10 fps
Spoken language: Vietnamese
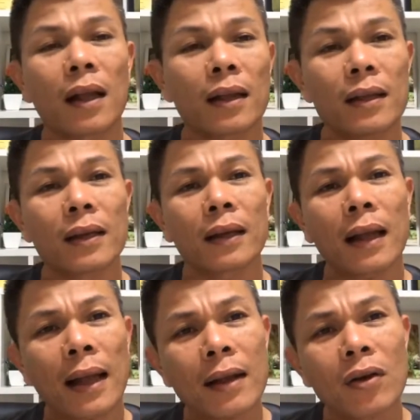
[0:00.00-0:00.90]
cái cái
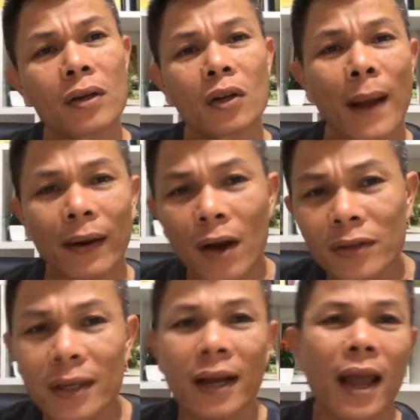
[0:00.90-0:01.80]
gì cái con người bạn
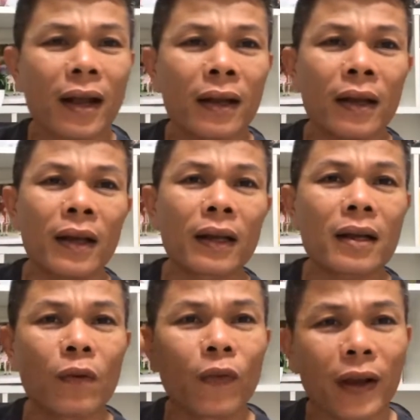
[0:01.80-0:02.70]
nó sẽ khác
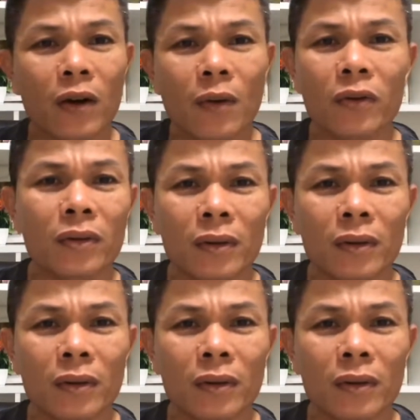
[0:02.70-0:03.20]
cái công việc nó